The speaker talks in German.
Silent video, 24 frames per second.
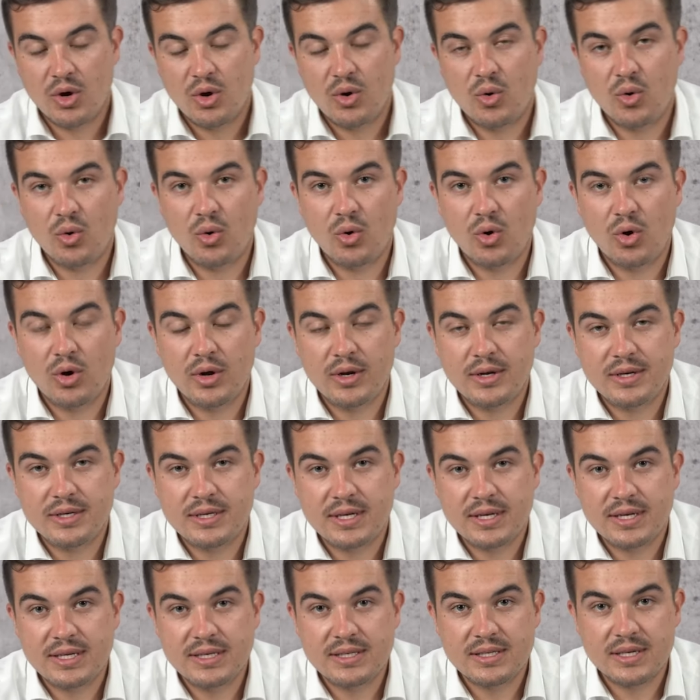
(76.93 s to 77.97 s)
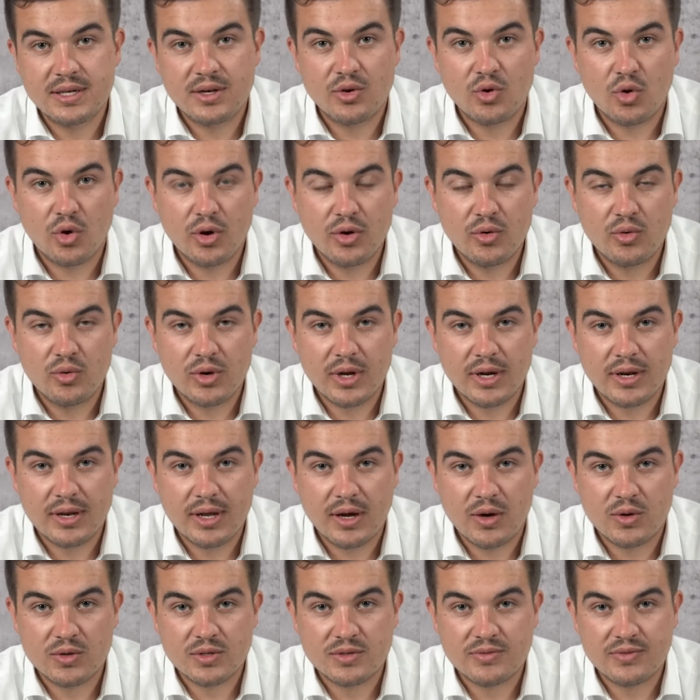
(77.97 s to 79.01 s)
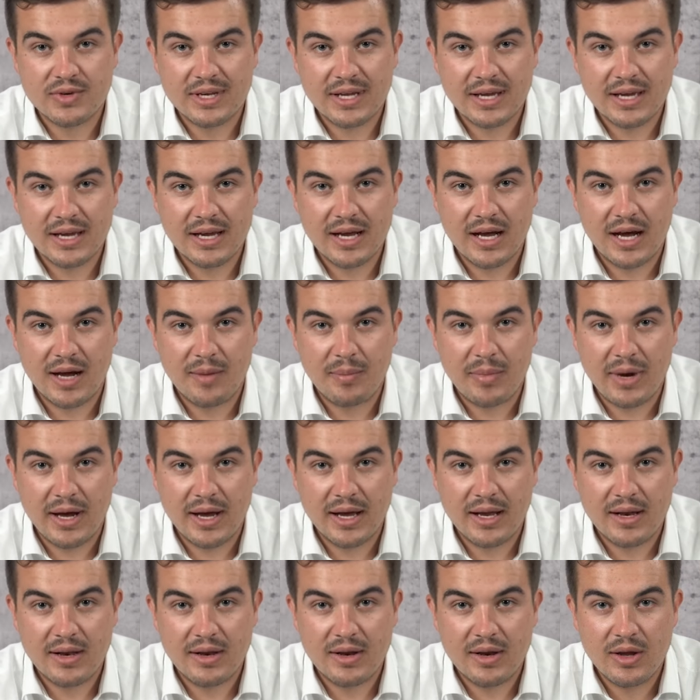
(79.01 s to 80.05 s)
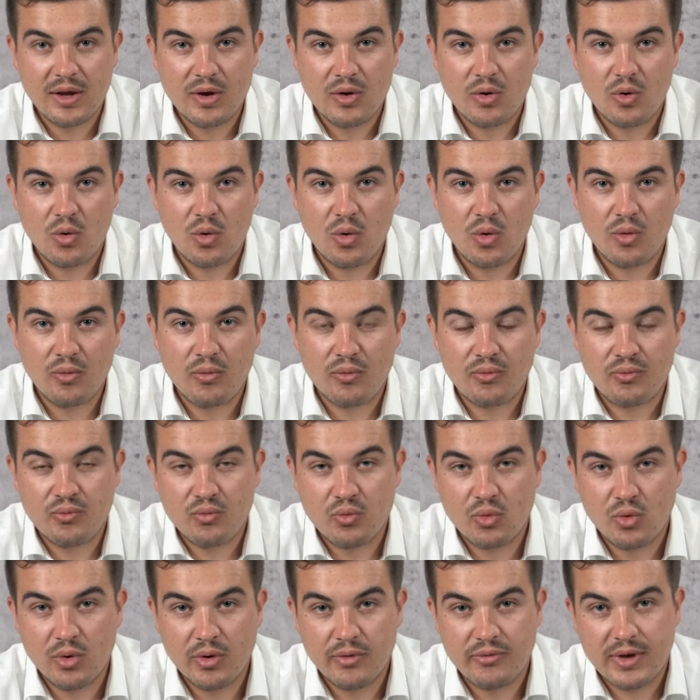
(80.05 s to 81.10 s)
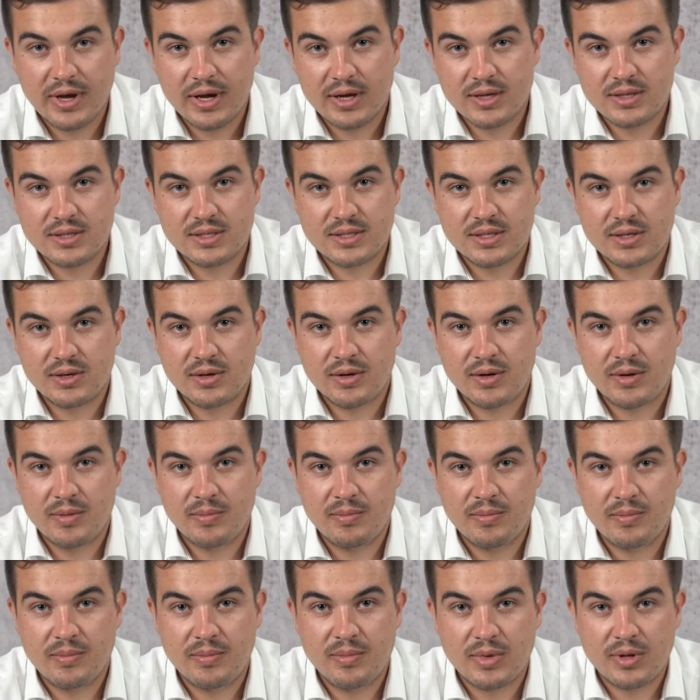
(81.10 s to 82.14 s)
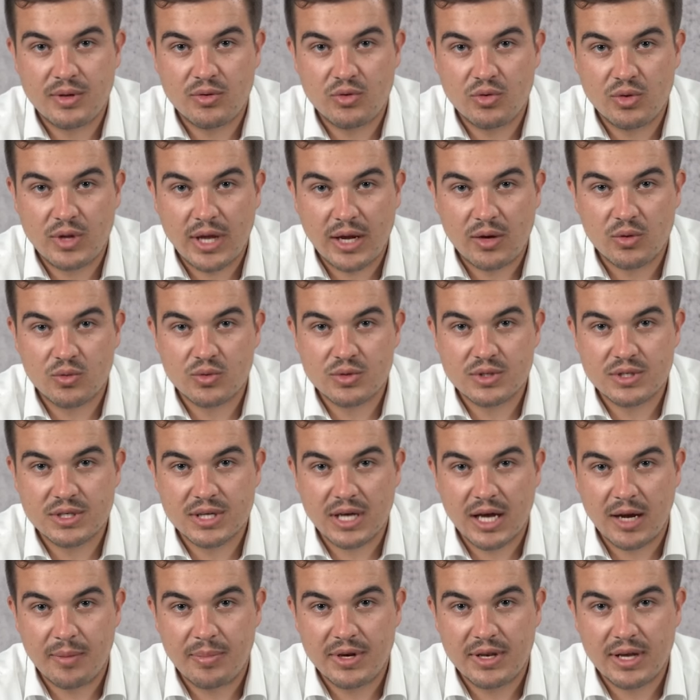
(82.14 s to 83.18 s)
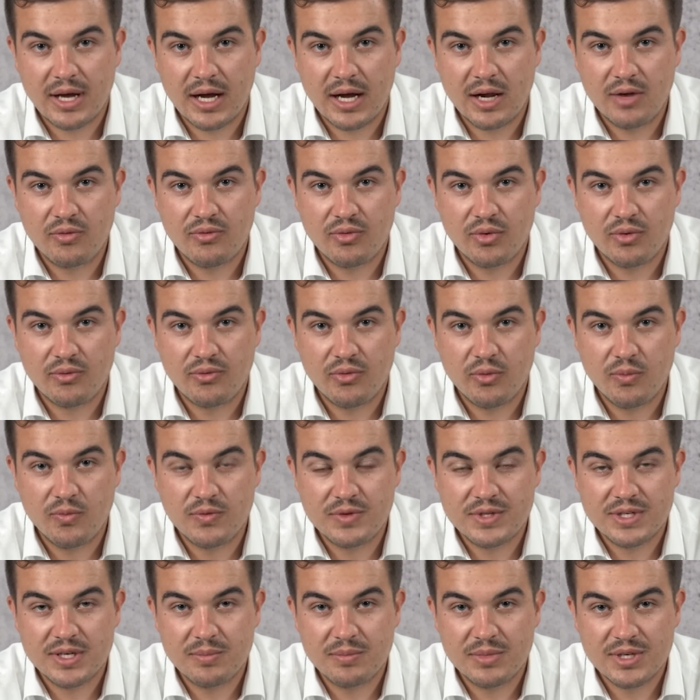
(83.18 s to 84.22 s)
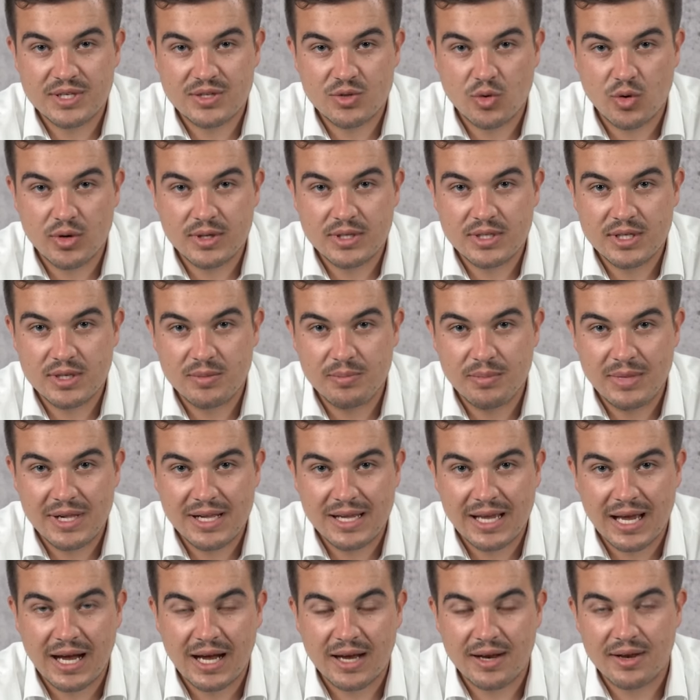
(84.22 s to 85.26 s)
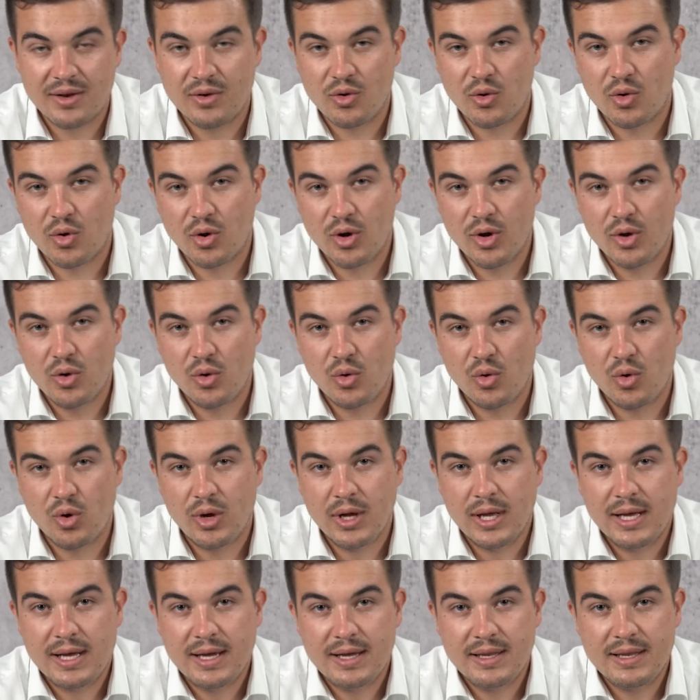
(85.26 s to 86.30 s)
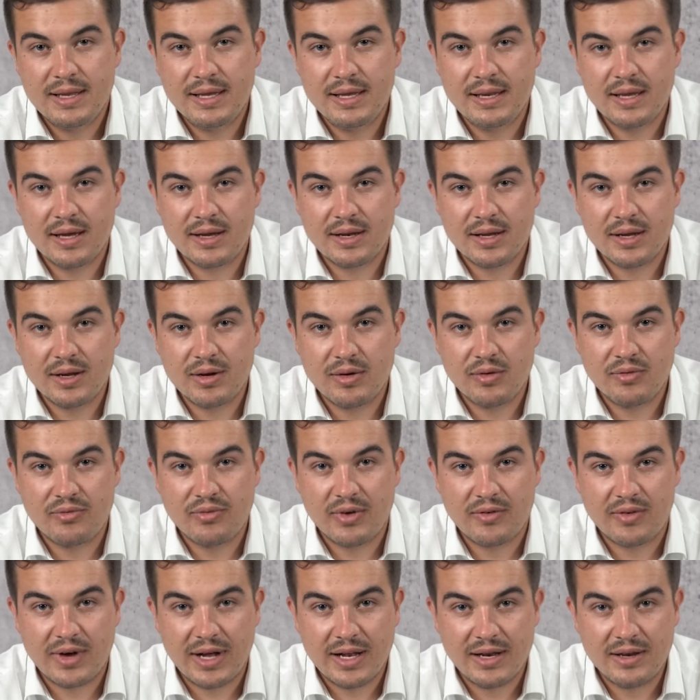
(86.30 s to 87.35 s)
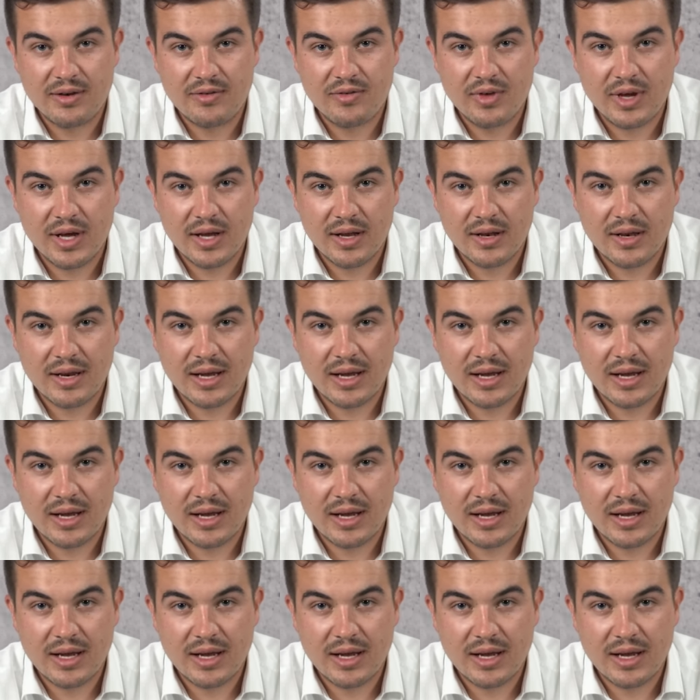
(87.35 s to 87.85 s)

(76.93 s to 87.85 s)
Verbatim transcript: Und diese 900.000 Verträge haben ein ungefähres ähm, Deckungskapital von 15 bis 19 Milliarden Euro die da drin verwaltet werden.